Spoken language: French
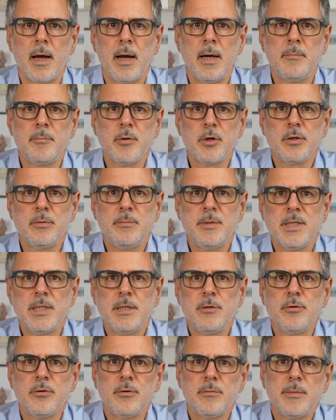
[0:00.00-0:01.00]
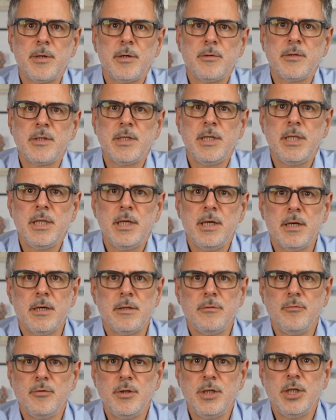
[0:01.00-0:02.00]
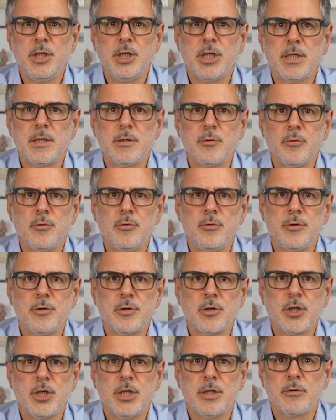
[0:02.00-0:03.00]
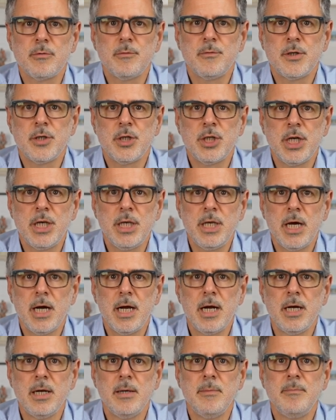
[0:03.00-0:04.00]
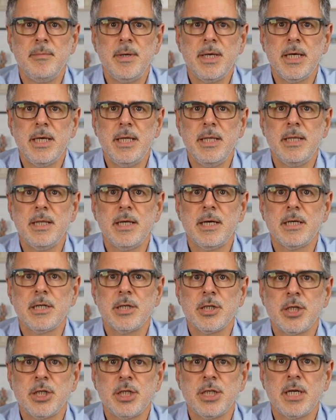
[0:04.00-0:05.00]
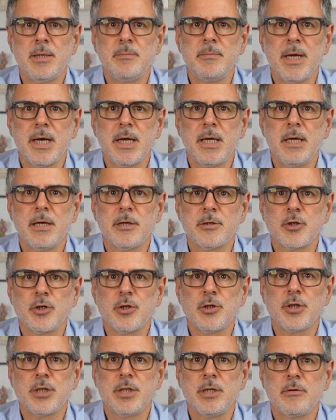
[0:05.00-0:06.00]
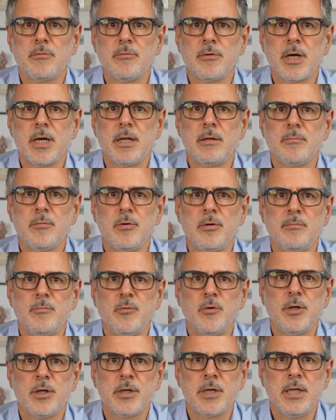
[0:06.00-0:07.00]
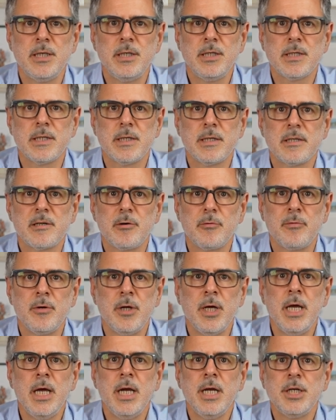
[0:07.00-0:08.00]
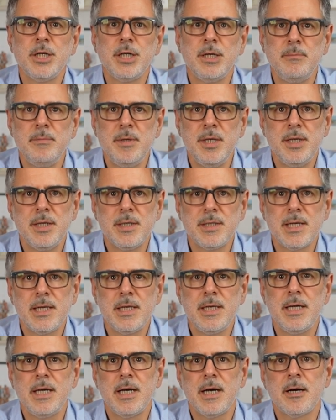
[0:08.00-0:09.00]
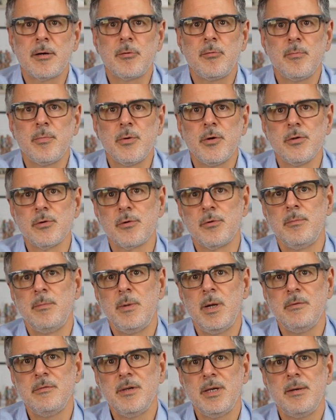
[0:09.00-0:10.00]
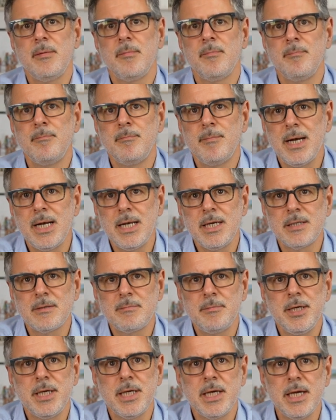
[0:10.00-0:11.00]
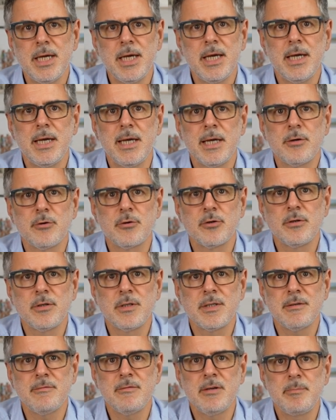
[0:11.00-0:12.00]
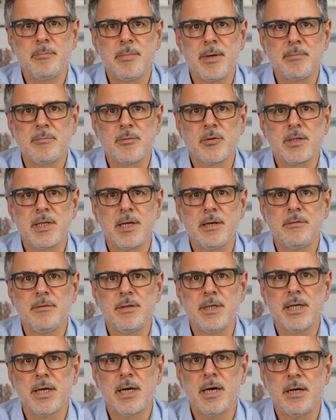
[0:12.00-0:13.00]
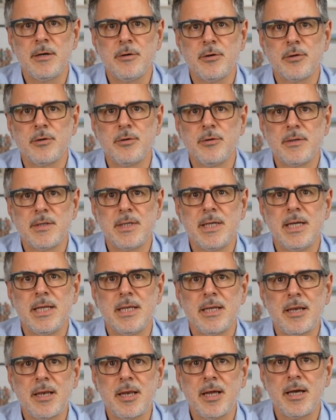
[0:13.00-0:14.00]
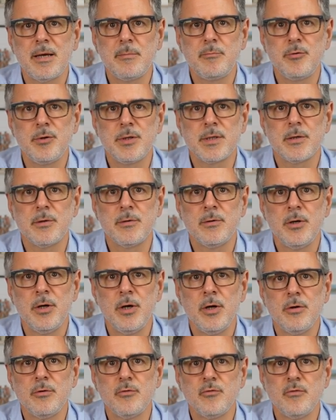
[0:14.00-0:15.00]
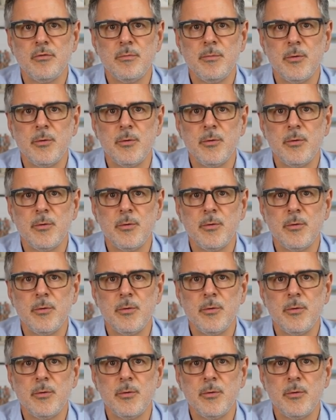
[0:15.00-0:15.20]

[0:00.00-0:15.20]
À l'époque de mes études, on m'a enseigné un outil de gestion du temps que j'ai trouvé génial, mais qui n'a jamais rien changé concrètement à mon organisation. J'ai mis des années à comprendre qu'on me l'avait mal expliqué et que je ne savais pas m'en servir, alors que c'est très puissant. Je vous